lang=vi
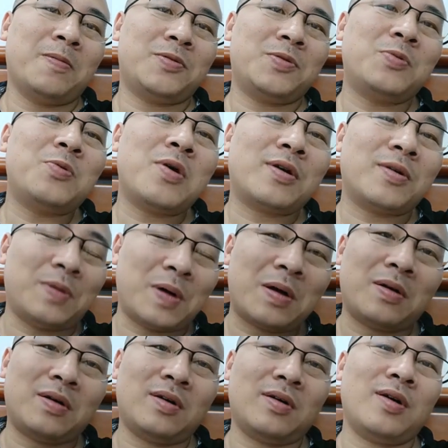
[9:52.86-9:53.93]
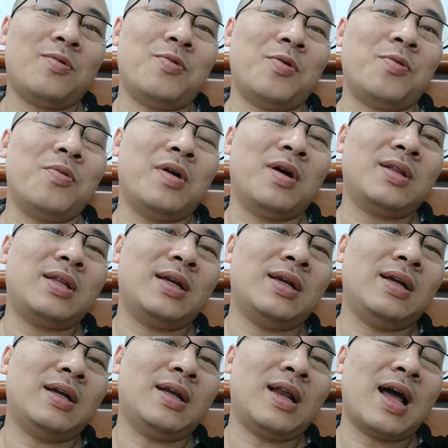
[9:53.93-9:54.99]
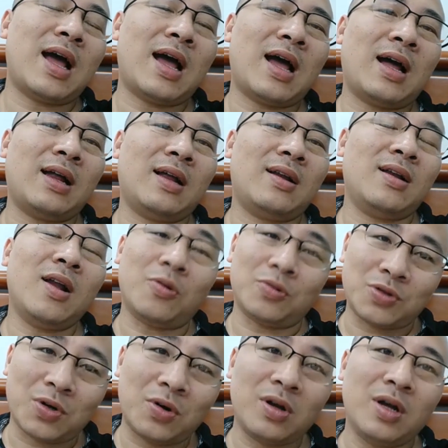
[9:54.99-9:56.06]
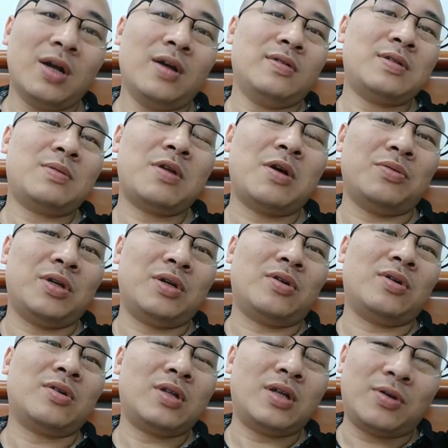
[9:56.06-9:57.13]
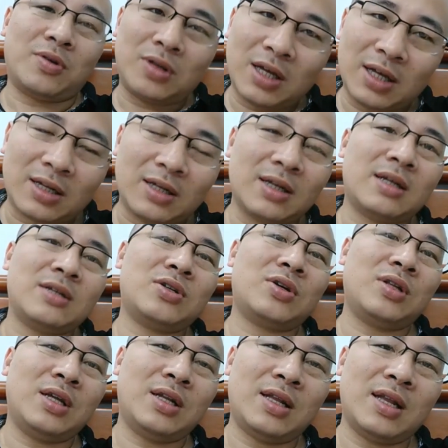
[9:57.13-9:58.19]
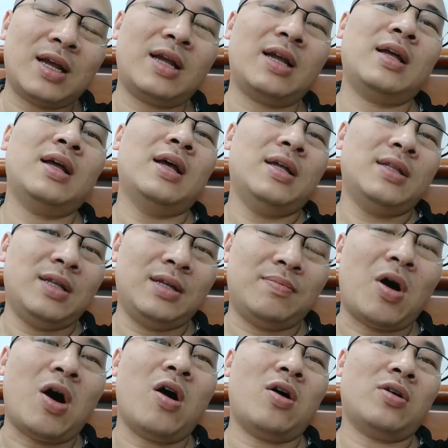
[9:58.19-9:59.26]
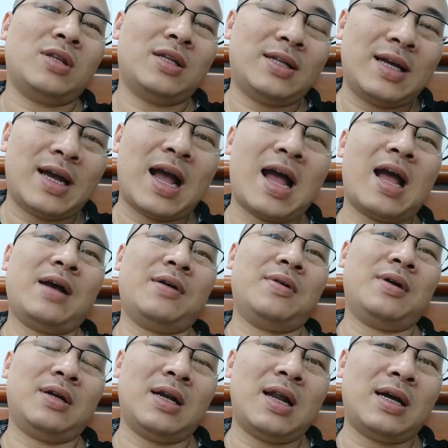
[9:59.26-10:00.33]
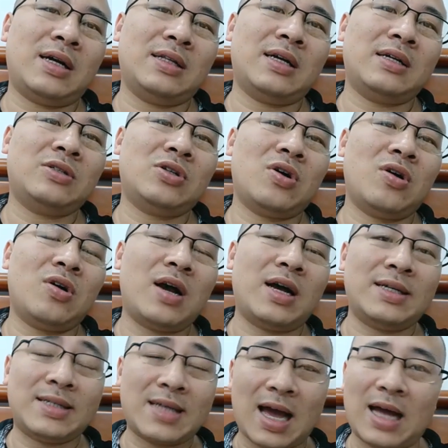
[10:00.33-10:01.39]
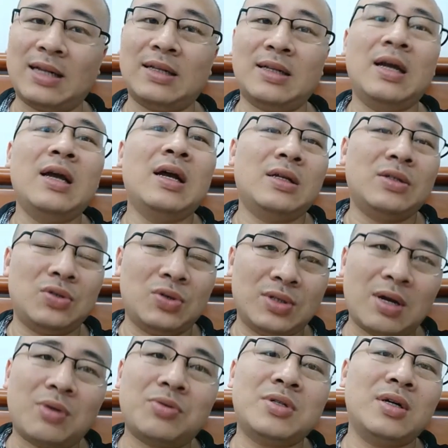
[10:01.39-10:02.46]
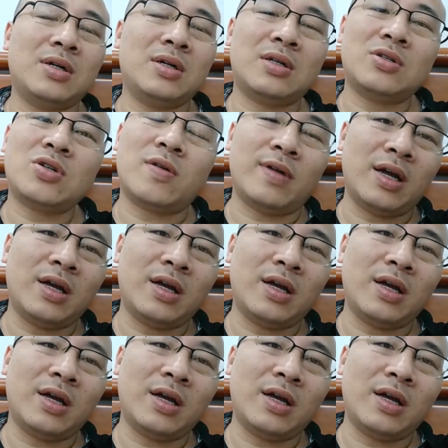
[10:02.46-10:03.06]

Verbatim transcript: Trung Quốc, đúng không ạ? Khổ cua thì là lẩu rồi, Trong lẩu thì có thể có thịt, người ta cho thịt này, thịt bò, thịt gà, hoặc là người ta cho hải sản, rồi rau dưa người ta cho vào